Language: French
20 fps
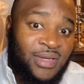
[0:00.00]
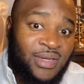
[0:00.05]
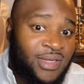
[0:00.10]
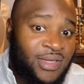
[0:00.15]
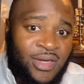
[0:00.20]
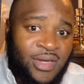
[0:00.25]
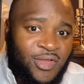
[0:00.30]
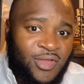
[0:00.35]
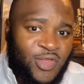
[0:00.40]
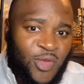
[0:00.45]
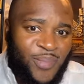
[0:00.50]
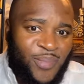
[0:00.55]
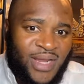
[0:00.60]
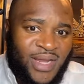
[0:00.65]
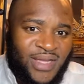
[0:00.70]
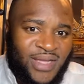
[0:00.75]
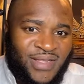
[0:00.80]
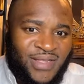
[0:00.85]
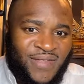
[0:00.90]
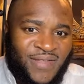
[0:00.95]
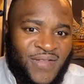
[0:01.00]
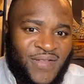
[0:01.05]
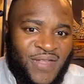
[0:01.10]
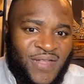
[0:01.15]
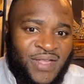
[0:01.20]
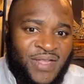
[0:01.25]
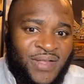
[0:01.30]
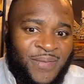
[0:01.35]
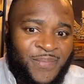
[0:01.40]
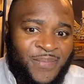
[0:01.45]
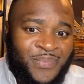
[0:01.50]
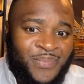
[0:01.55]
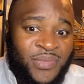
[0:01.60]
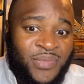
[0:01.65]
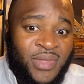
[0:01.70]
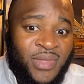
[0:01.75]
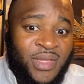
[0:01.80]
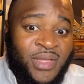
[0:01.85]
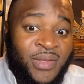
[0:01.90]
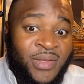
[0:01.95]
Ils ne sont pas là.
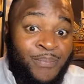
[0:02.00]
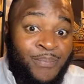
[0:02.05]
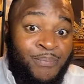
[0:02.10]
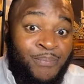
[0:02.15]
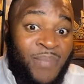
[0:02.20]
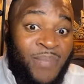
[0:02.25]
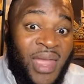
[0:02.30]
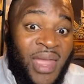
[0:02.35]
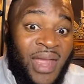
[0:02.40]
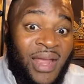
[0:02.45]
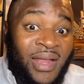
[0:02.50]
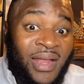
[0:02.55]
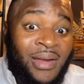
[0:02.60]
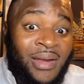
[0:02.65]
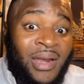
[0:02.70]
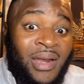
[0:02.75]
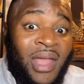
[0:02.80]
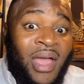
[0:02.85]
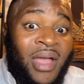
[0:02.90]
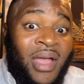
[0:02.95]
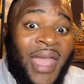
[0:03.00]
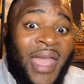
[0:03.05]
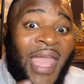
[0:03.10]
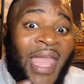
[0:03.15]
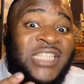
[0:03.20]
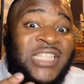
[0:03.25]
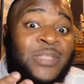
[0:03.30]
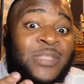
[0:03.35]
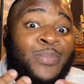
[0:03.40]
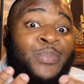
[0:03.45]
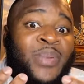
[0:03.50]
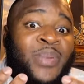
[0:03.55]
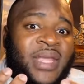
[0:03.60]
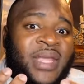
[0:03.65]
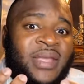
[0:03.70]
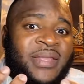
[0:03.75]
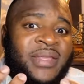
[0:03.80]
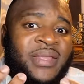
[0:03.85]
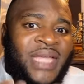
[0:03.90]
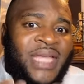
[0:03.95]
Mais leur
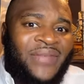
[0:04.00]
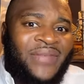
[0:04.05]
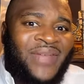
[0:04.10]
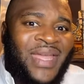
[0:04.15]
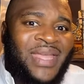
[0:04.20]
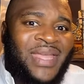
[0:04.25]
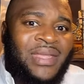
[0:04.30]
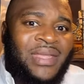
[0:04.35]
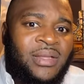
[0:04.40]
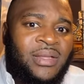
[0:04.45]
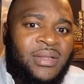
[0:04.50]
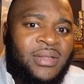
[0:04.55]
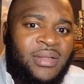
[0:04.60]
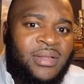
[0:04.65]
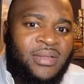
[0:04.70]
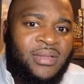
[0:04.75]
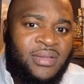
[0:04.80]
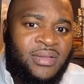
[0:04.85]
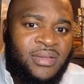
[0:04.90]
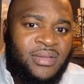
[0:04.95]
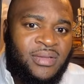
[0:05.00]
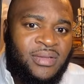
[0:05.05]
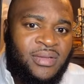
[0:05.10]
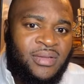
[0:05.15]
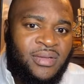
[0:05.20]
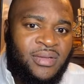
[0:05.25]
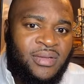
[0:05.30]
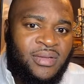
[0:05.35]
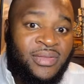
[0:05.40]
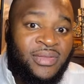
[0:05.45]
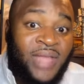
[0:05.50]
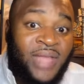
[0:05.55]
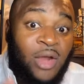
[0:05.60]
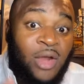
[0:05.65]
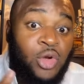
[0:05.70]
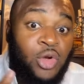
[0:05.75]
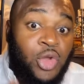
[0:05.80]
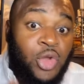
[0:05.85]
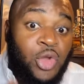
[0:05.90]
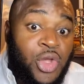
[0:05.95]
esprit travaille dans
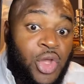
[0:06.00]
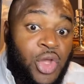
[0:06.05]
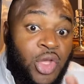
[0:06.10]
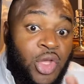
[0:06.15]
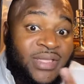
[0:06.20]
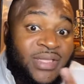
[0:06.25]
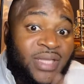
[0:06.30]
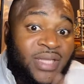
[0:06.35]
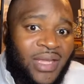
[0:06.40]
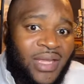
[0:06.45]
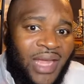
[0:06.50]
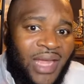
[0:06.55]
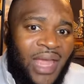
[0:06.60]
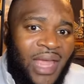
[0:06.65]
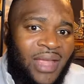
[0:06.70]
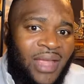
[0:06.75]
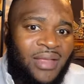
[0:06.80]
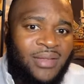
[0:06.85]
le secret.